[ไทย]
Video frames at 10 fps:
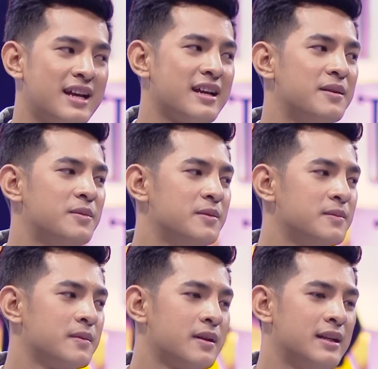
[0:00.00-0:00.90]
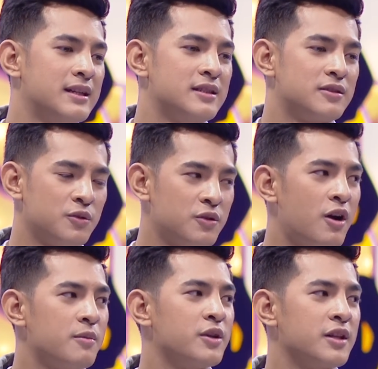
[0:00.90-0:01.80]
อยู่ตู้นอนตู้น
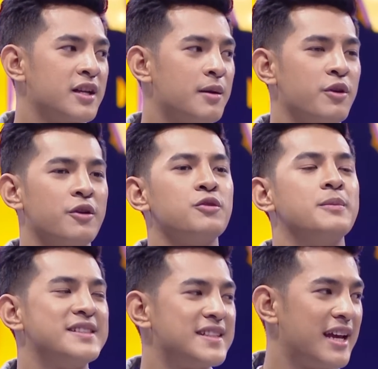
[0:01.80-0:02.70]
อนบนขบวนรถด่วนพิเศ